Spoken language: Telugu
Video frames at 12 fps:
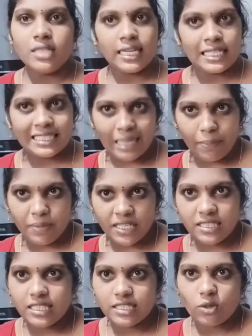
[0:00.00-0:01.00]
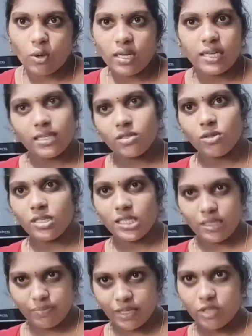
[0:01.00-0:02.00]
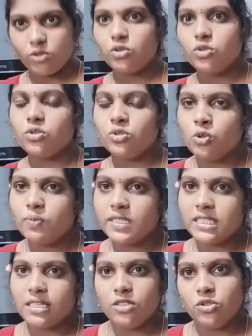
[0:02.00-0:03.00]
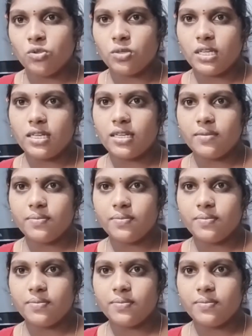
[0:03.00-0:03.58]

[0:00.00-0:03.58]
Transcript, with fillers: దాన్ని సపరేట్ చేసుకోవాలనేది కూడా నేను మీకు చూపిస్తాను చూడండి